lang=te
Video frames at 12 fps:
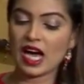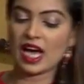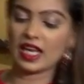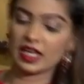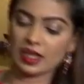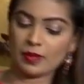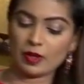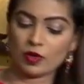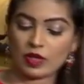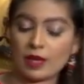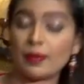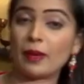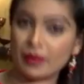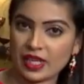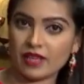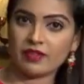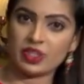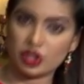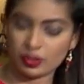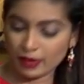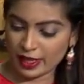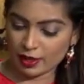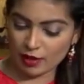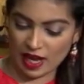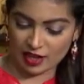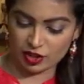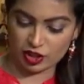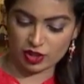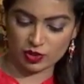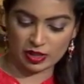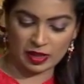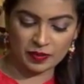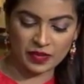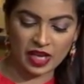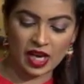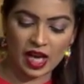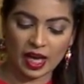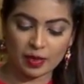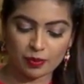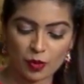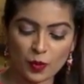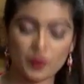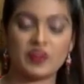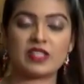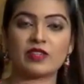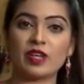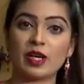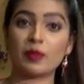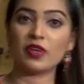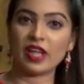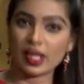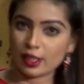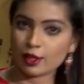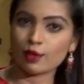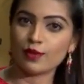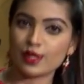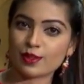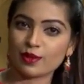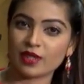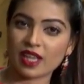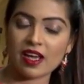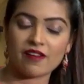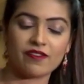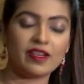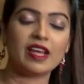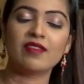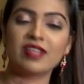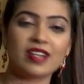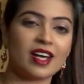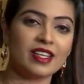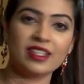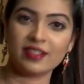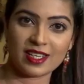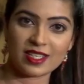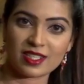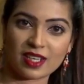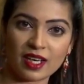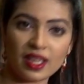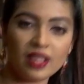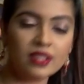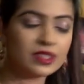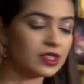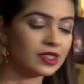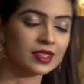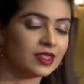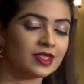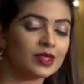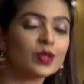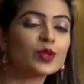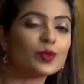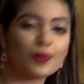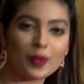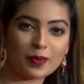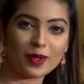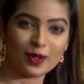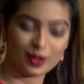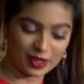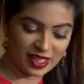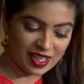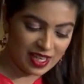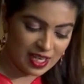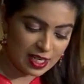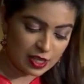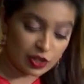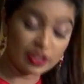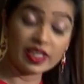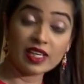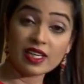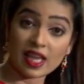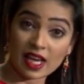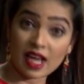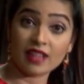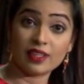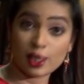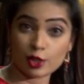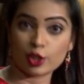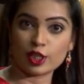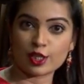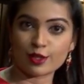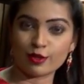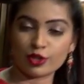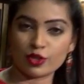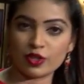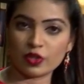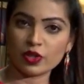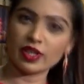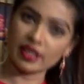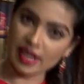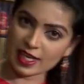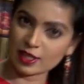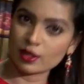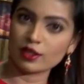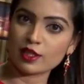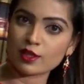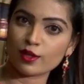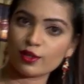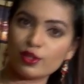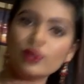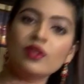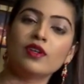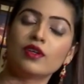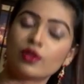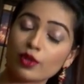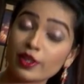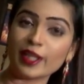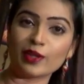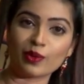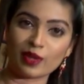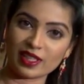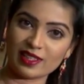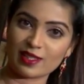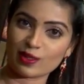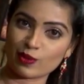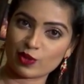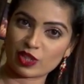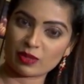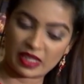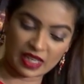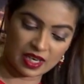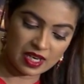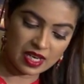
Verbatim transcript: అలాగే మనం ఒక పంప్కిన్ వెజిటబుల్ని కూడా యాడ్ చేసుకున్నాం అండ్ పోపు వేసుకునేటప్పుడు నేతితో వేసుకుంటే ఆ ఫ్లేవర్ కానీ టేస్ట్ కానీ సూపర్గా ఉంటుంది సో దీన్ని ఎలా దీంతో తీసుకోవచ్చు అంటూ రైస్తో తీసుకోవచ్చు రోటీతో కూడా తీసుకోవచ్చు అనమాట